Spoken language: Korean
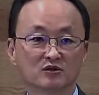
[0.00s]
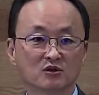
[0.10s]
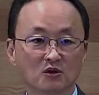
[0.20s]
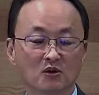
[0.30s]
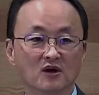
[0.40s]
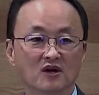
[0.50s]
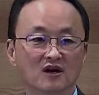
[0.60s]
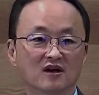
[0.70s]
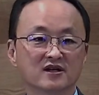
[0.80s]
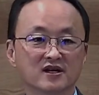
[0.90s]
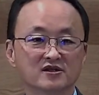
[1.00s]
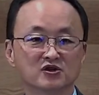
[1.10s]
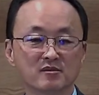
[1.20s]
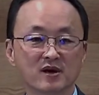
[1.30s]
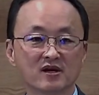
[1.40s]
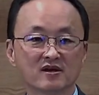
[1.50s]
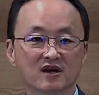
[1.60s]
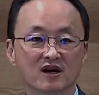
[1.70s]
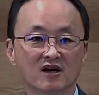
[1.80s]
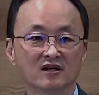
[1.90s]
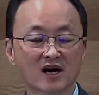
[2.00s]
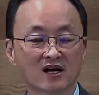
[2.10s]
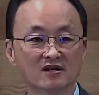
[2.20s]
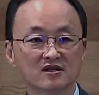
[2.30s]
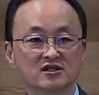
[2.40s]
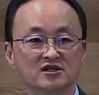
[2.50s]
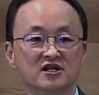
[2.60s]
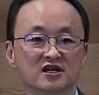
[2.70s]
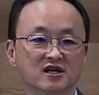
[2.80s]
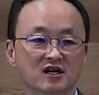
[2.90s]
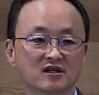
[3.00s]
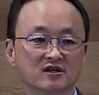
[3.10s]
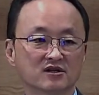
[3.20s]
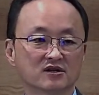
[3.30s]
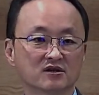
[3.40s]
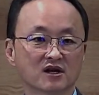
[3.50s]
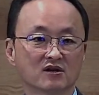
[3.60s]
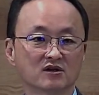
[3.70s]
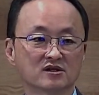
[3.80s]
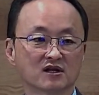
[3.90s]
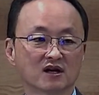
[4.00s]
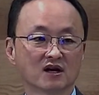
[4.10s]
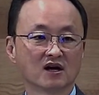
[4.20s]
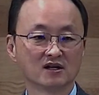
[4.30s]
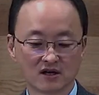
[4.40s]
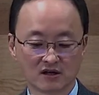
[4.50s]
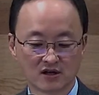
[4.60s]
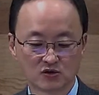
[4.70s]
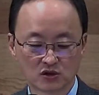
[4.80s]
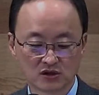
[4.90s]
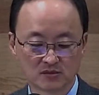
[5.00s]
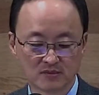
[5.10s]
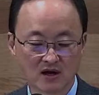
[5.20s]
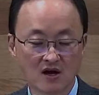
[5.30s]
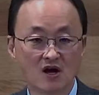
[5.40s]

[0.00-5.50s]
또 예수님의 다른 제자들이었었다는 것을 갖다가 이야기해주고 있습니다.